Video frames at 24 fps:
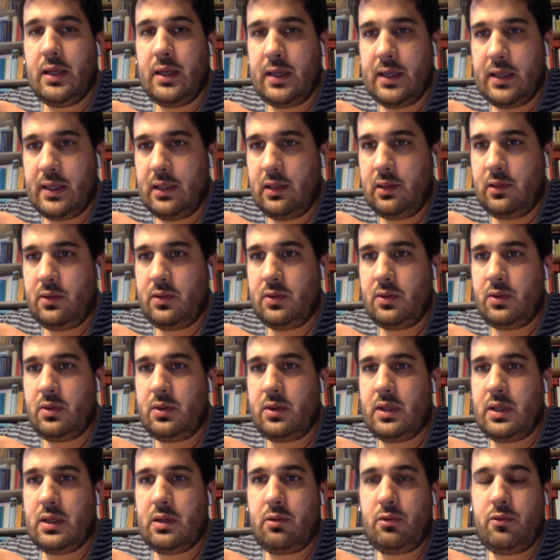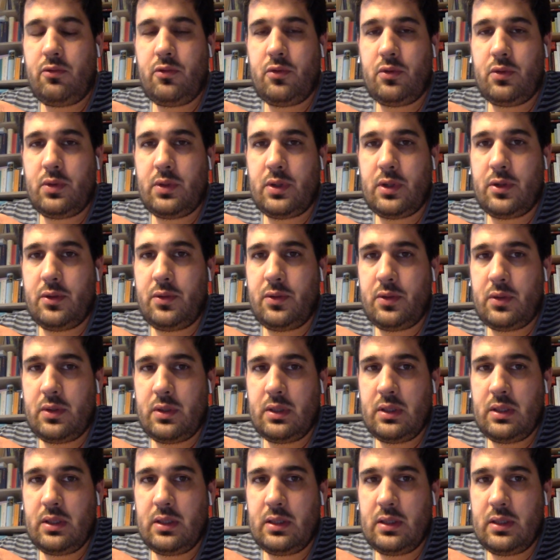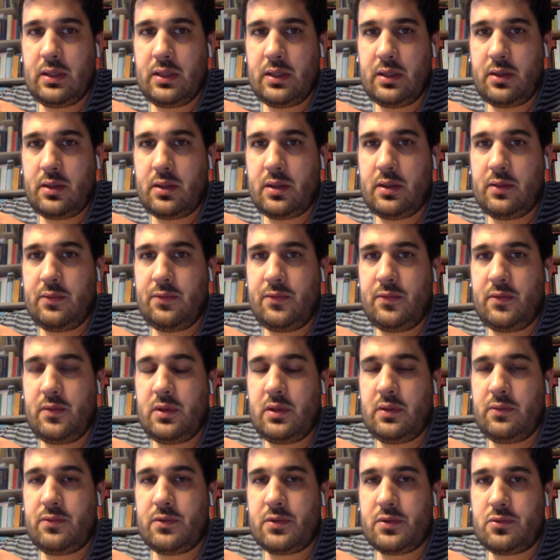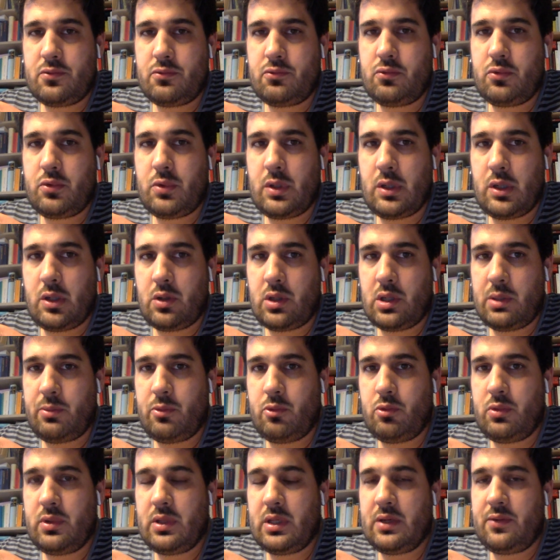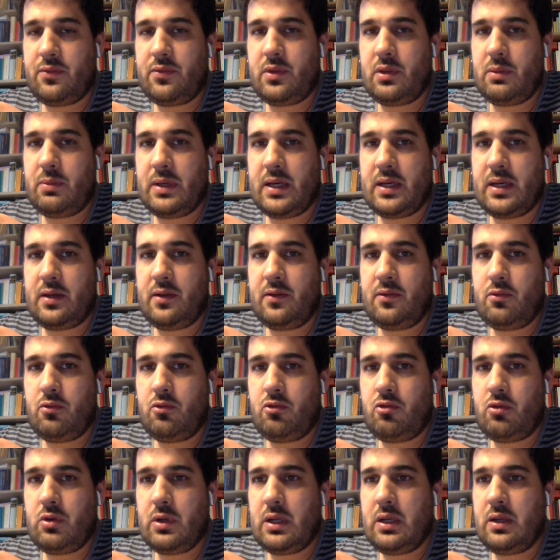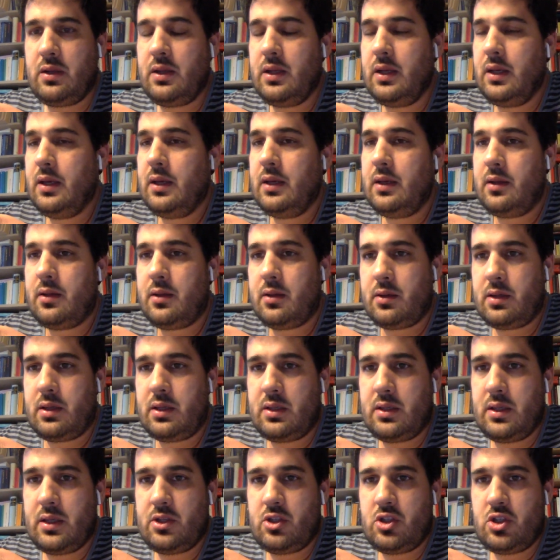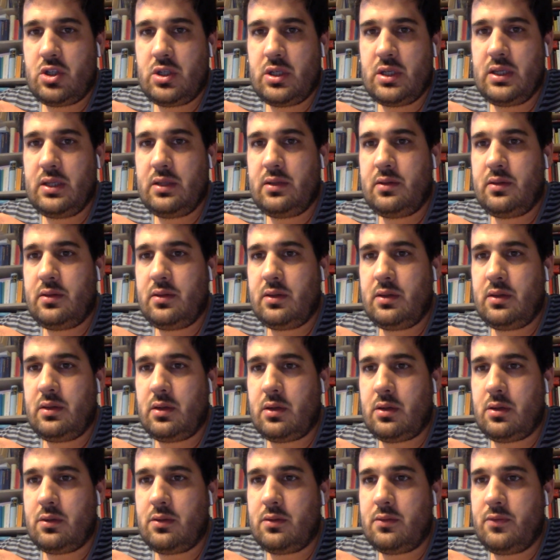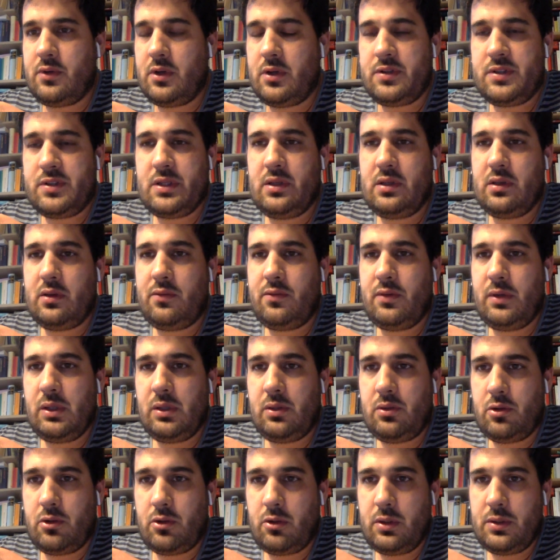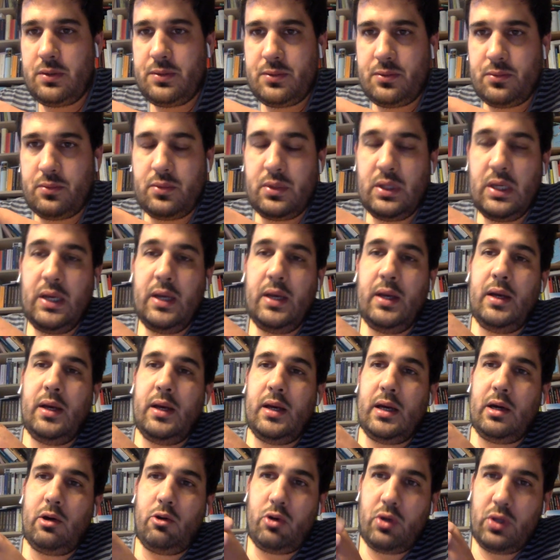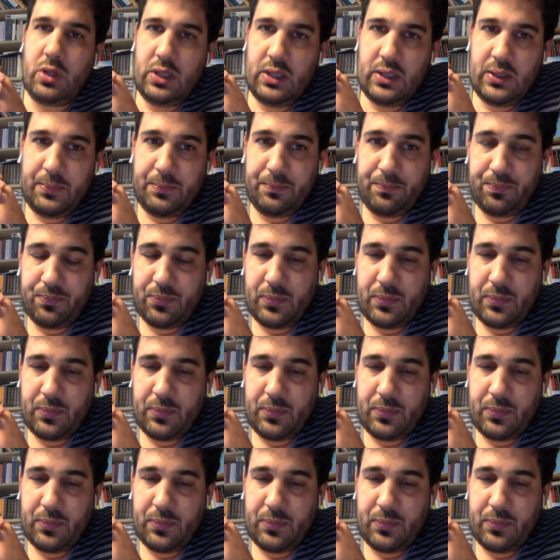Eltern, auch von anderen Lehrkräften, die versuchen, Angebote auf die Beine zu stellen. Da entsteht gerade wahnsinnig viel Tolles und auch hier